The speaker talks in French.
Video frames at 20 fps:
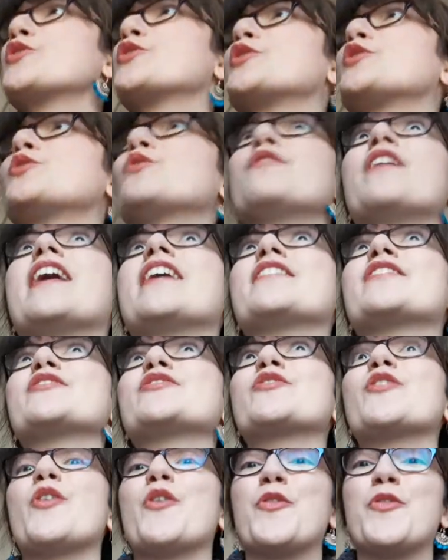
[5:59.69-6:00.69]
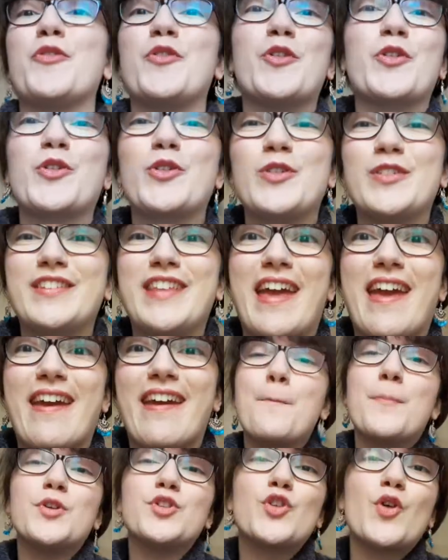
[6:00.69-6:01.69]
sauvages en Angleterre.
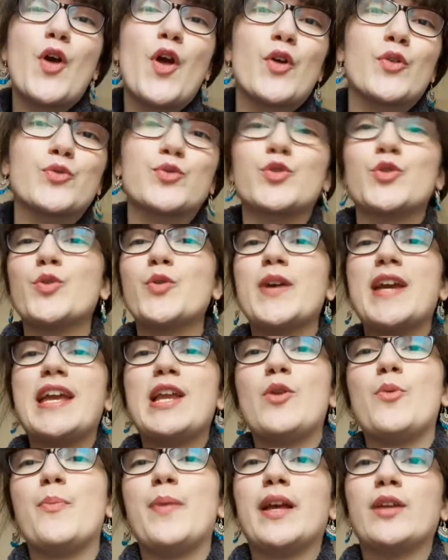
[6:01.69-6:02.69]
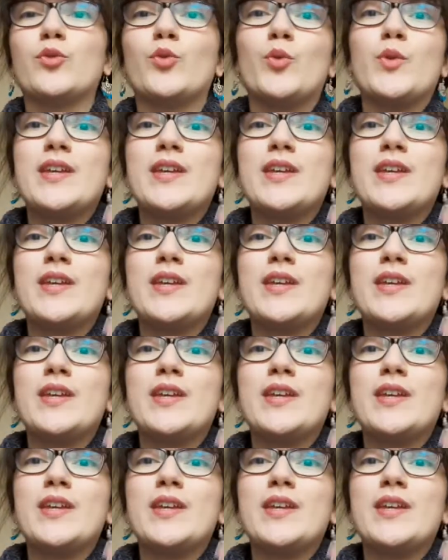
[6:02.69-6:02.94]
Monsieur Earnshaw est le père de